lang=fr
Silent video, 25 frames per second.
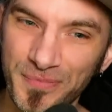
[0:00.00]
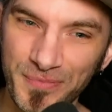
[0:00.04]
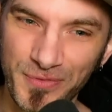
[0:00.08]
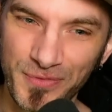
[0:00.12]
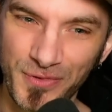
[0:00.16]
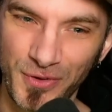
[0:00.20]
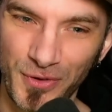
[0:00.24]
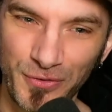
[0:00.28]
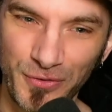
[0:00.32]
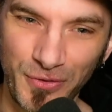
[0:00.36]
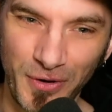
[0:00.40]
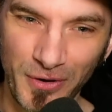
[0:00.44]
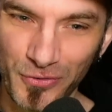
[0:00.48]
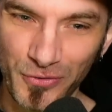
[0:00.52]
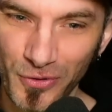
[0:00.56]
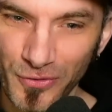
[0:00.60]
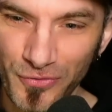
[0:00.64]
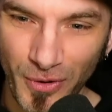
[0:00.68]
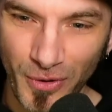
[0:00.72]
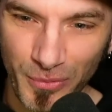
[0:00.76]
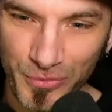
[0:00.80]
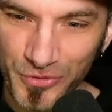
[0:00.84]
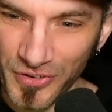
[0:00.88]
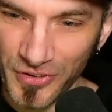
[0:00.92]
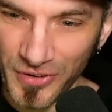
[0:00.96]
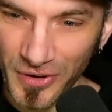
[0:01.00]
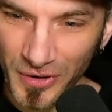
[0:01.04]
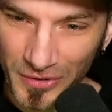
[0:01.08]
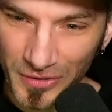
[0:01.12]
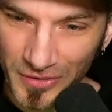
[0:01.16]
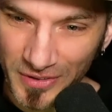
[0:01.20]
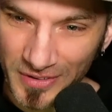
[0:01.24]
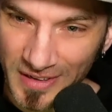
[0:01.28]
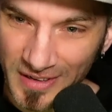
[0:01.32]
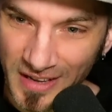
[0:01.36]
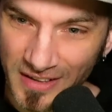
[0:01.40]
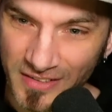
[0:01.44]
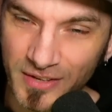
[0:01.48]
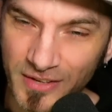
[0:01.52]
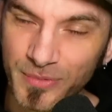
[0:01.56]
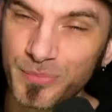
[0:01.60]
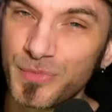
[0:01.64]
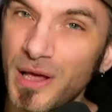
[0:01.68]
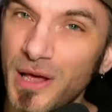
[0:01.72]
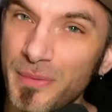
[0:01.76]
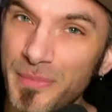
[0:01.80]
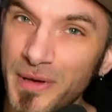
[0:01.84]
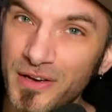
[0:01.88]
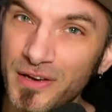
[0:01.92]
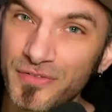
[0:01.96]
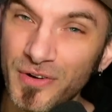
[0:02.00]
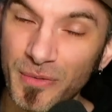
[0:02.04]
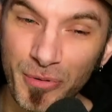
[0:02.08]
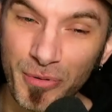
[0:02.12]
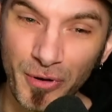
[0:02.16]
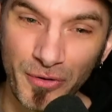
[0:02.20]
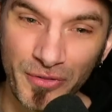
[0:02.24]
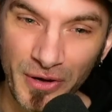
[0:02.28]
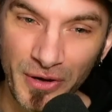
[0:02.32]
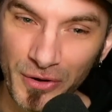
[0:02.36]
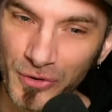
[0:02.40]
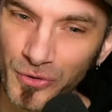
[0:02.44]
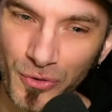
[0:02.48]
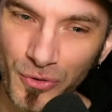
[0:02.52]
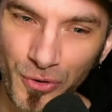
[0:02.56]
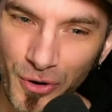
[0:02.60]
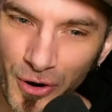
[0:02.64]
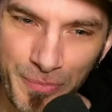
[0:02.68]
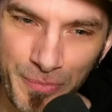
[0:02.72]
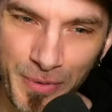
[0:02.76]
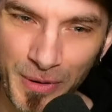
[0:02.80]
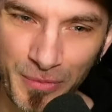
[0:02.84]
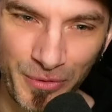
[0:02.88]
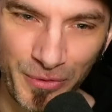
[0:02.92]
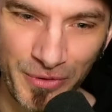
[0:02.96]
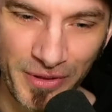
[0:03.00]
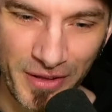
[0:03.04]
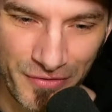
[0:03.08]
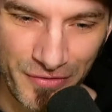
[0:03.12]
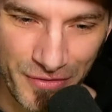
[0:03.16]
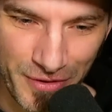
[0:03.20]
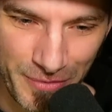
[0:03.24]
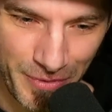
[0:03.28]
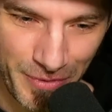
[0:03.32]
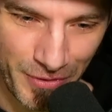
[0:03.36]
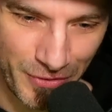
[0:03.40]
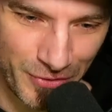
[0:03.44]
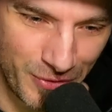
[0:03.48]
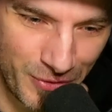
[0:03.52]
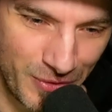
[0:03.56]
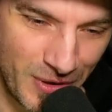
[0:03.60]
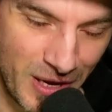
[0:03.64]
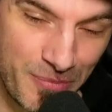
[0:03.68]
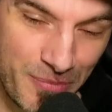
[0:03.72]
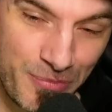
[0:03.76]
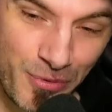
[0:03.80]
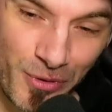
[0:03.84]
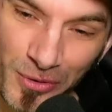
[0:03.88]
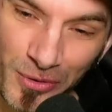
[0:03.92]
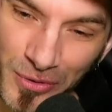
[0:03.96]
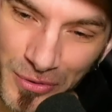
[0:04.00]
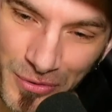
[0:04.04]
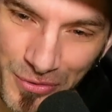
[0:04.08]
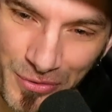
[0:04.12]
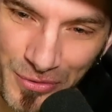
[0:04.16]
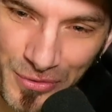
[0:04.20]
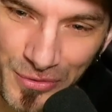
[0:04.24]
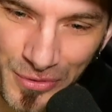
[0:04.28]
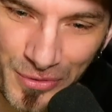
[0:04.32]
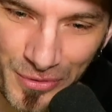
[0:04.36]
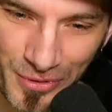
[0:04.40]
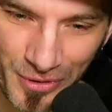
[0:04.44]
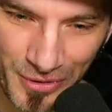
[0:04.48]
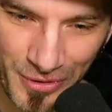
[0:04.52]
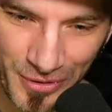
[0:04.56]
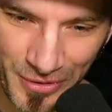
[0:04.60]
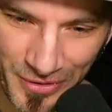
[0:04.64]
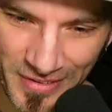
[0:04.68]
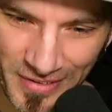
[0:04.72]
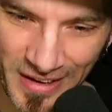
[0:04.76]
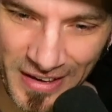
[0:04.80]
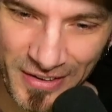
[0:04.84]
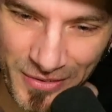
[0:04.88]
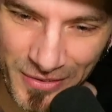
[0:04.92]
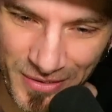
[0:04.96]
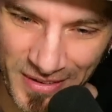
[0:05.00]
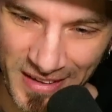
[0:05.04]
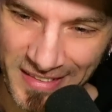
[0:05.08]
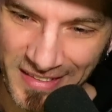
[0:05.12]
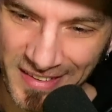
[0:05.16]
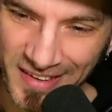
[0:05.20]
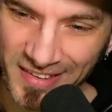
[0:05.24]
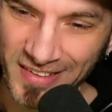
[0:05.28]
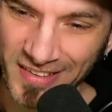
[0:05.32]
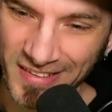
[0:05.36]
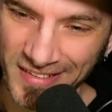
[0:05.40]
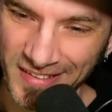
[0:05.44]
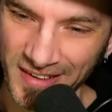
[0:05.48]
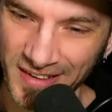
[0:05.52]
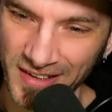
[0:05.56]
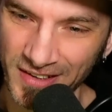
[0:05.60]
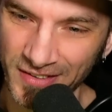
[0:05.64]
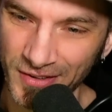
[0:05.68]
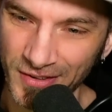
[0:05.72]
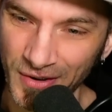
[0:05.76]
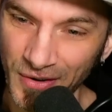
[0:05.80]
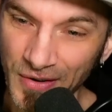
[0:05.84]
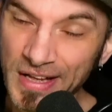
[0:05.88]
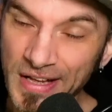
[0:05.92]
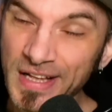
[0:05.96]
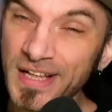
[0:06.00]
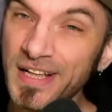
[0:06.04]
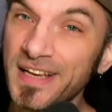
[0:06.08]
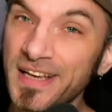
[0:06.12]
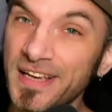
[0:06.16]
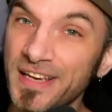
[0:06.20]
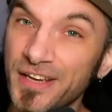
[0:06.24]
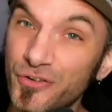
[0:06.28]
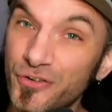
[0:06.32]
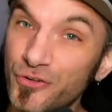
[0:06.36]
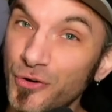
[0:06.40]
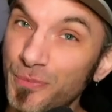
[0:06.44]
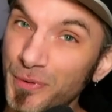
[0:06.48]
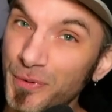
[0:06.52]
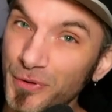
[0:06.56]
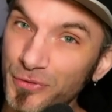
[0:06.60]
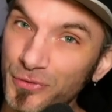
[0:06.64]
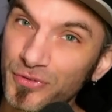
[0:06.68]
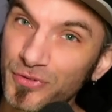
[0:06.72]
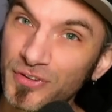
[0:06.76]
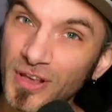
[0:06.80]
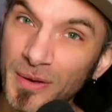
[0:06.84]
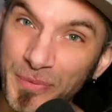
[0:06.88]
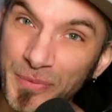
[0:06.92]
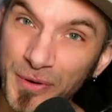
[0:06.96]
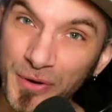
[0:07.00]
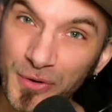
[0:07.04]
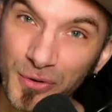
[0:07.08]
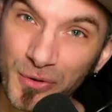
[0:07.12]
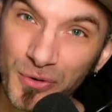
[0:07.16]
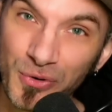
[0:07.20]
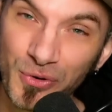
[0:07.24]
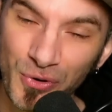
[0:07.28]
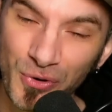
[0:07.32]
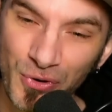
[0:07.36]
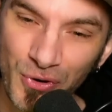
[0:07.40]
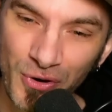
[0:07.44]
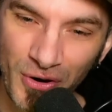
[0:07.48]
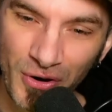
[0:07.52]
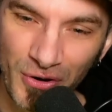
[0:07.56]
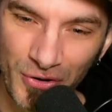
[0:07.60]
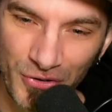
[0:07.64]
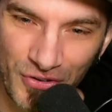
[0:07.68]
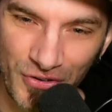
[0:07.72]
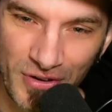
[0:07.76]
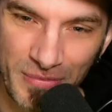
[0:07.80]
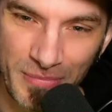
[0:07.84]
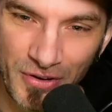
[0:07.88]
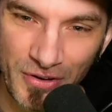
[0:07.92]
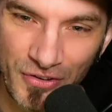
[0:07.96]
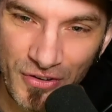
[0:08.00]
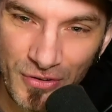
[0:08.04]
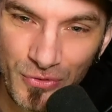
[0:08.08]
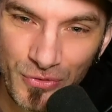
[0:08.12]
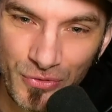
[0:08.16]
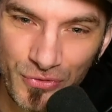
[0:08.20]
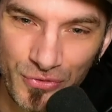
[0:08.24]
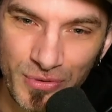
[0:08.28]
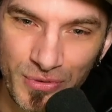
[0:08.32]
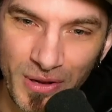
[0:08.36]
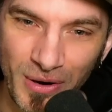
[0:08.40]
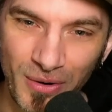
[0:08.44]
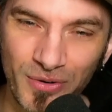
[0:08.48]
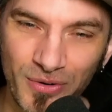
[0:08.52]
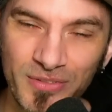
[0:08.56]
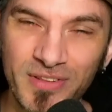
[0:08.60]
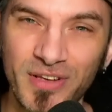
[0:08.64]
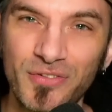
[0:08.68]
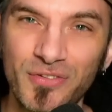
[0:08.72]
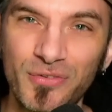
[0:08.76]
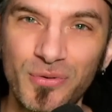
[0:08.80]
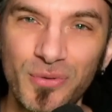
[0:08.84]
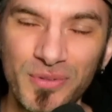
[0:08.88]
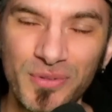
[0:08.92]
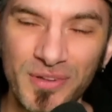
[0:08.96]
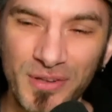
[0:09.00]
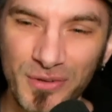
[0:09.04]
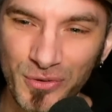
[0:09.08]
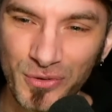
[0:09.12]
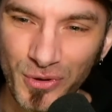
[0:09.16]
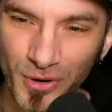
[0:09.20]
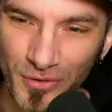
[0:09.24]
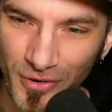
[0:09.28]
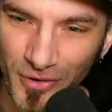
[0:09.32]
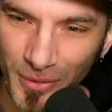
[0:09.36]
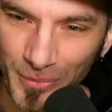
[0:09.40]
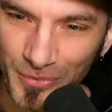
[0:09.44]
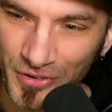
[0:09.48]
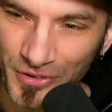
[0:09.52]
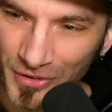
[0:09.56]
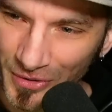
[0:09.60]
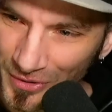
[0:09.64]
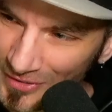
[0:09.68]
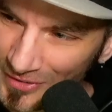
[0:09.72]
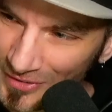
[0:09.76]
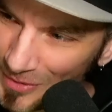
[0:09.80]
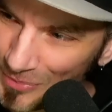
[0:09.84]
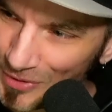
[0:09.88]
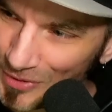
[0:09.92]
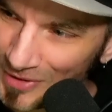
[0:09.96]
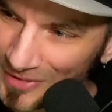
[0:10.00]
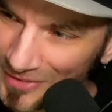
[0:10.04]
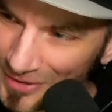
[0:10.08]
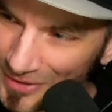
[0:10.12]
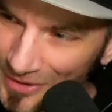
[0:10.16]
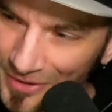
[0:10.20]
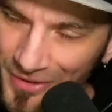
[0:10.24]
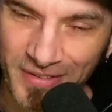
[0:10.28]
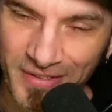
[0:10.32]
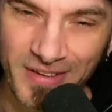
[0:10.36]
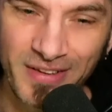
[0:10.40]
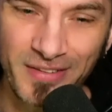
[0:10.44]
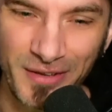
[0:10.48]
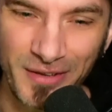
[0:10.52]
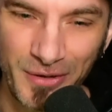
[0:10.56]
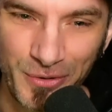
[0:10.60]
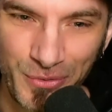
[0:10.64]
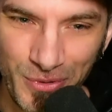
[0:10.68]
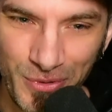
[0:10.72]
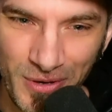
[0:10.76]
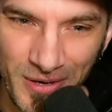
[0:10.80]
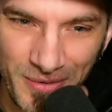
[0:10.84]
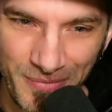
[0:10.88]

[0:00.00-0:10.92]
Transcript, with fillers: transformation forme géante. La team Namek va prendre un gros up à mon avis parce que là pour le coup euh, ça risque d'être très intéressant. Et je pense aussi à Piccolo Orange. J'imagine tu joues la rotation des deux en forme géante, ça peut être euh, très très cool.